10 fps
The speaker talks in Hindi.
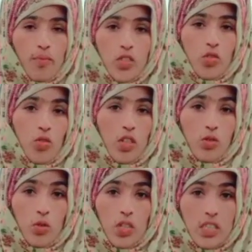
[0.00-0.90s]
बच्चों को एक
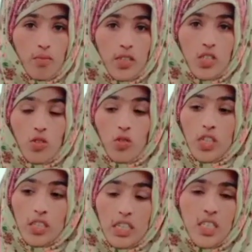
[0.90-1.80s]
छोटे से बच्चे को एक
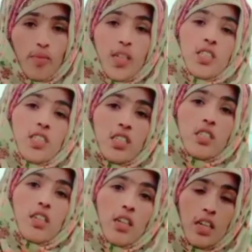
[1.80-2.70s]
दस रुपए की चीज़
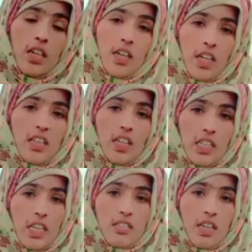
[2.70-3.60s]
ही खरीद कर
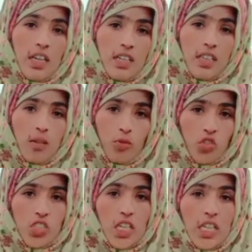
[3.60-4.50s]
दे सके इतनी
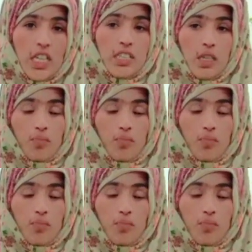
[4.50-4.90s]
पोजीशन नहीं है जब